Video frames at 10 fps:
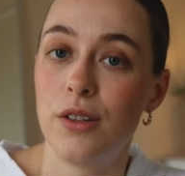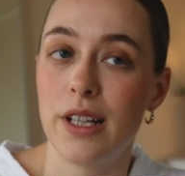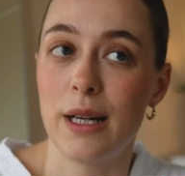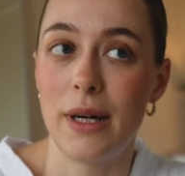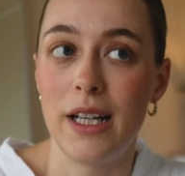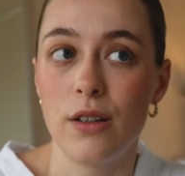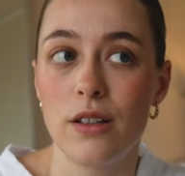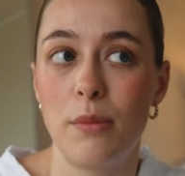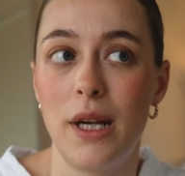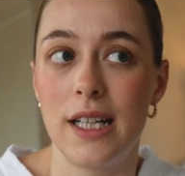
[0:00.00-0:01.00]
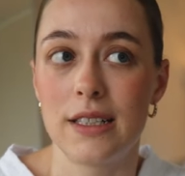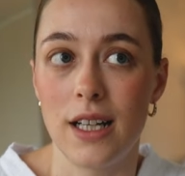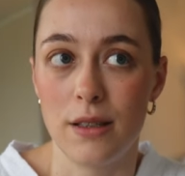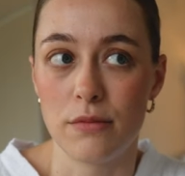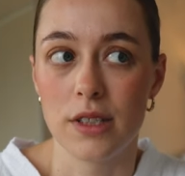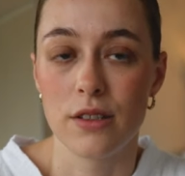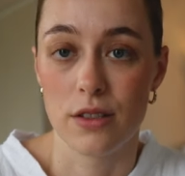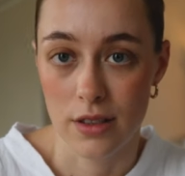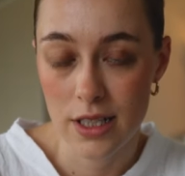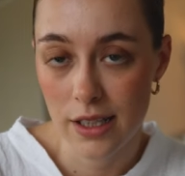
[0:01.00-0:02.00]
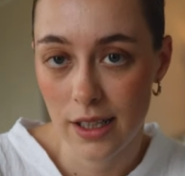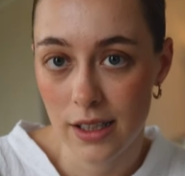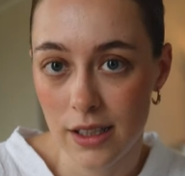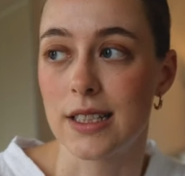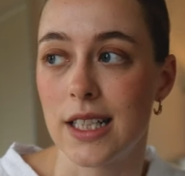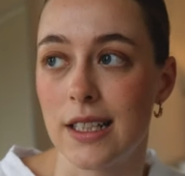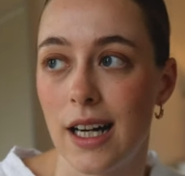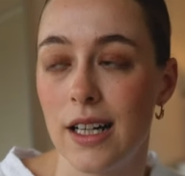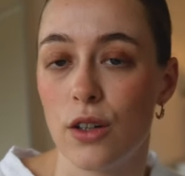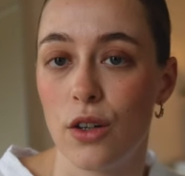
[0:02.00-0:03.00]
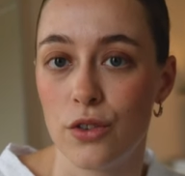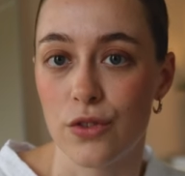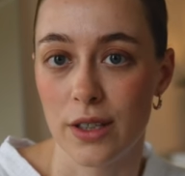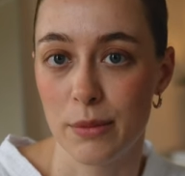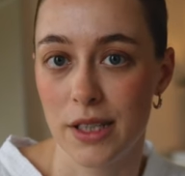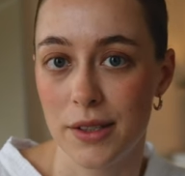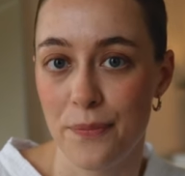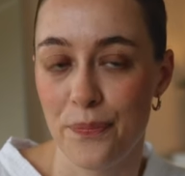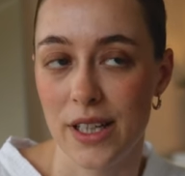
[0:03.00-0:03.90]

Und ich habe eigentlich auch geplant am Sonntag, dass ich da einen Long Run mache.